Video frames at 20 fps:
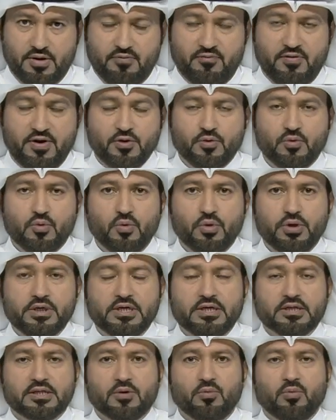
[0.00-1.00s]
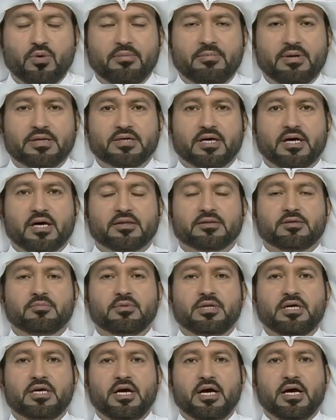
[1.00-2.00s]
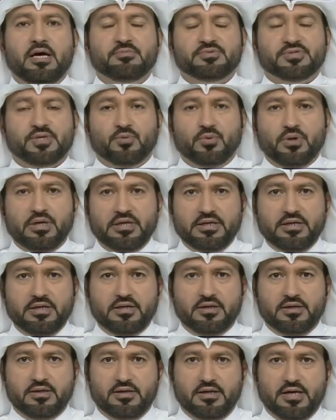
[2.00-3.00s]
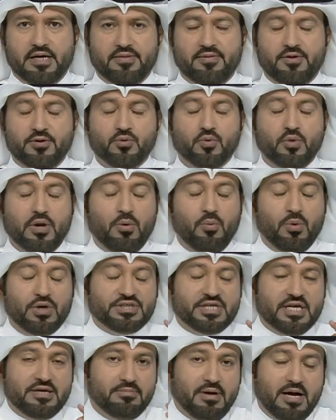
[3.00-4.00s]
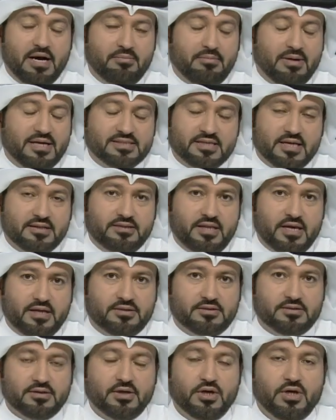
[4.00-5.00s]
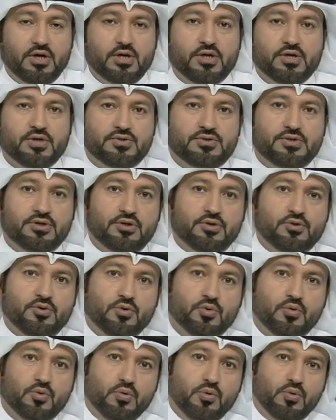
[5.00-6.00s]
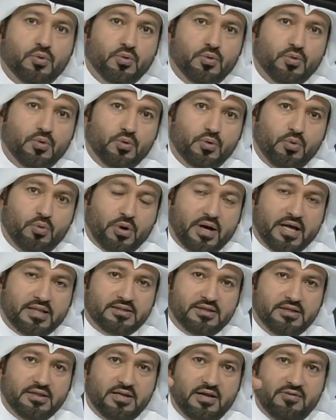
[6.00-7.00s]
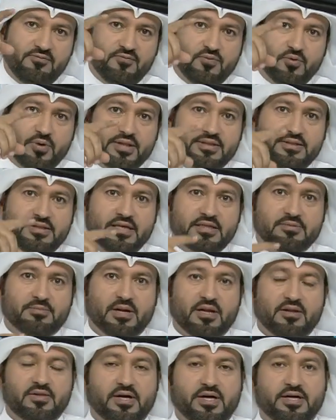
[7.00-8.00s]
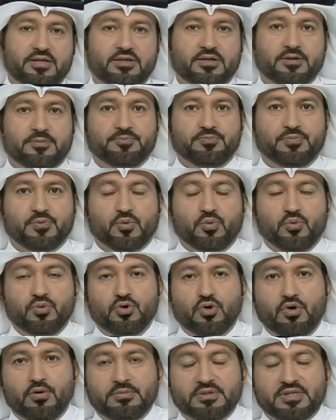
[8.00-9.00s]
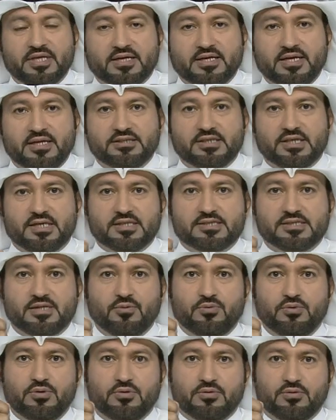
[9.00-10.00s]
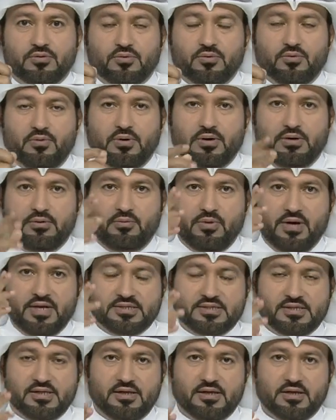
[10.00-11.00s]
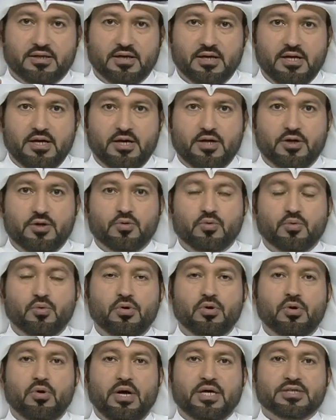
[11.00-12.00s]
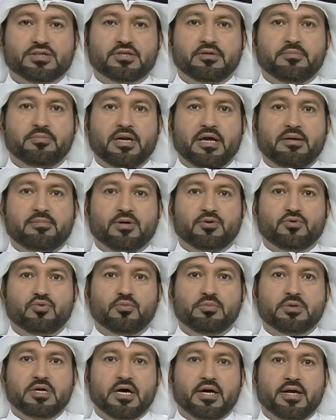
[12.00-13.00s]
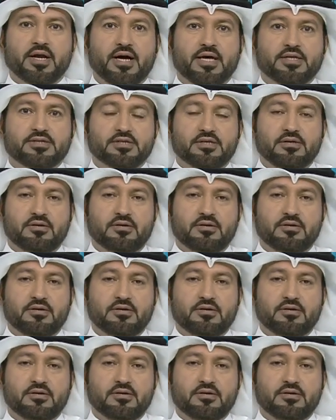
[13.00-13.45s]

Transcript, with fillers: فيقول جيت اول ما دخلت مليحه مصور لي هذا يقول اول شيء ما ما صدقت سرت يقول وخذت لي لف ورديت مره ثانيه ويوم تكتش انا اصور وارسل لك يقول لوحه كبرها مكتوب جراج